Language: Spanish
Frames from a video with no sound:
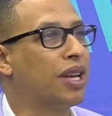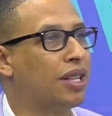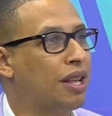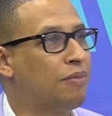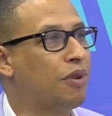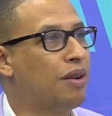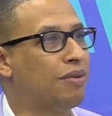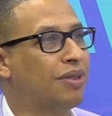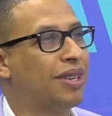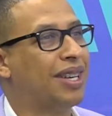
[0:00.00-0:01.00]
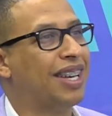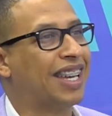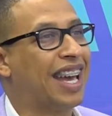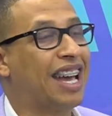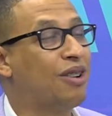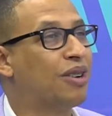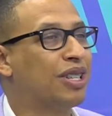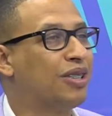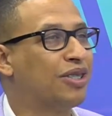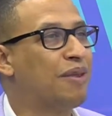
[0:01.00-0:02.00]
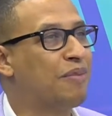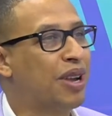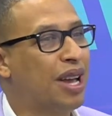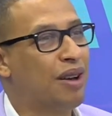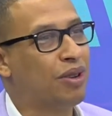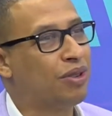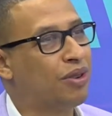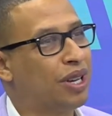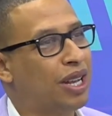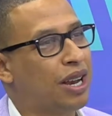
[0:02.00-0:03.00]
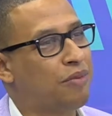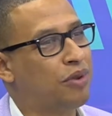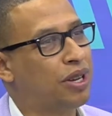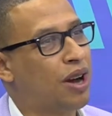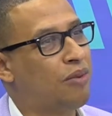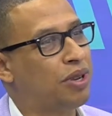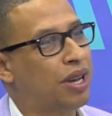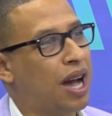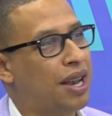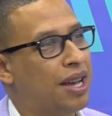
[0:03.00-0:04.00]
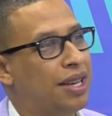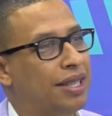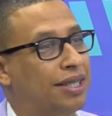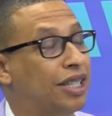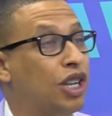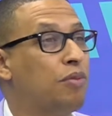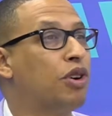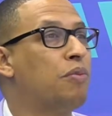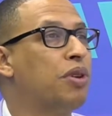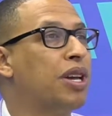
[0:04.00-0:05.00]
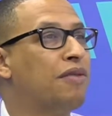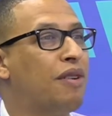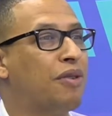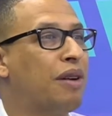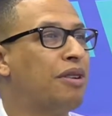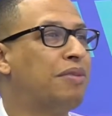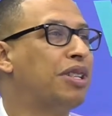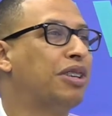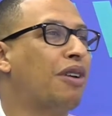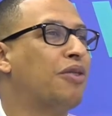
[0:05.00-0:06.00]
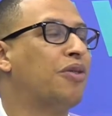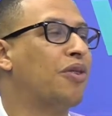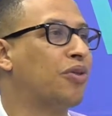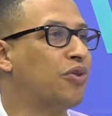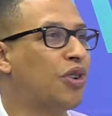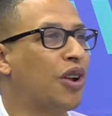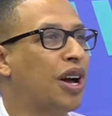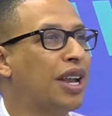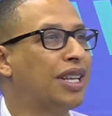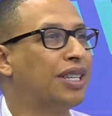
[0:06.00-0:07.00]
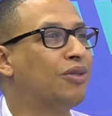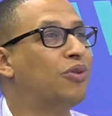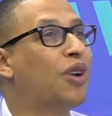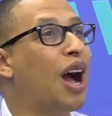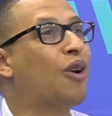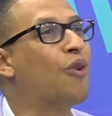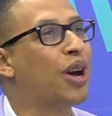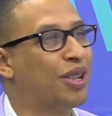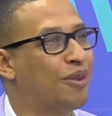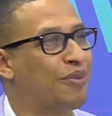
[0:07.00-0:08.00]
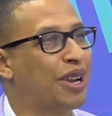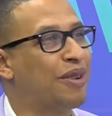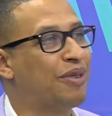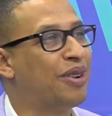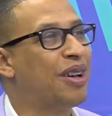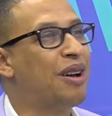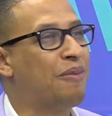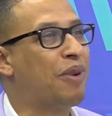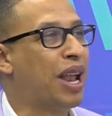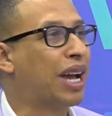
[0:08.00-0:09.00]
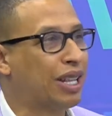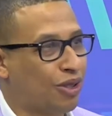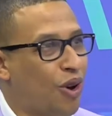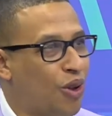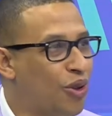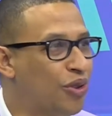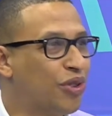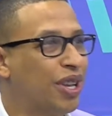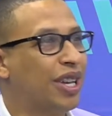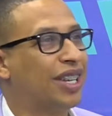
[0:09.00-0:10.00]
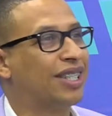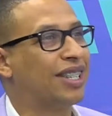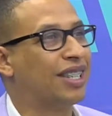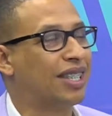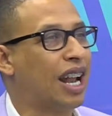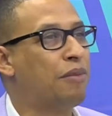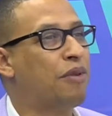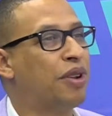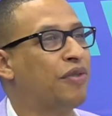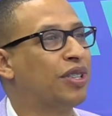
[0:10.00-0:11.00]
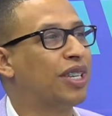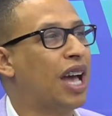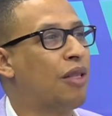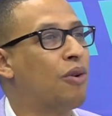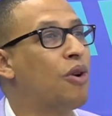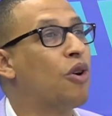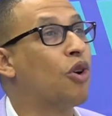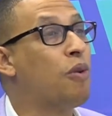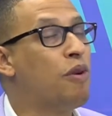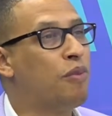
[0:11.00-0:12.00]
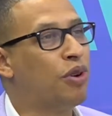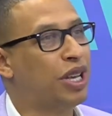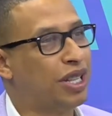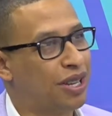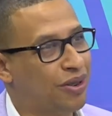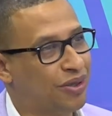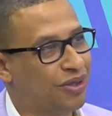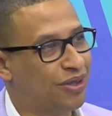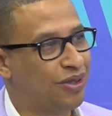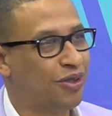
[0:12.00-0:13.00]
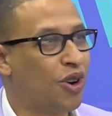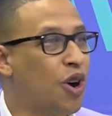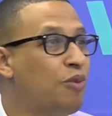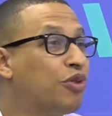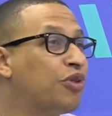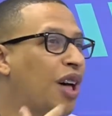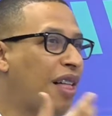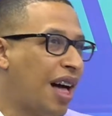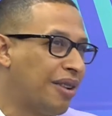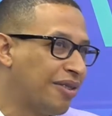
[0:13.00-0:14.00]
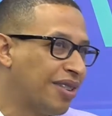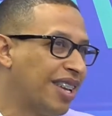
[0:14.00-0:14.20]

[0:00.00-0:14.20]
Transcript: del pueblo, que es lo que yo siempre he visto en la República Dominicana si no me conviene favorablemente y no hay un, acuerdo previo para que todos eh, salgamos beneficiados como políticos, no como ciudadanos,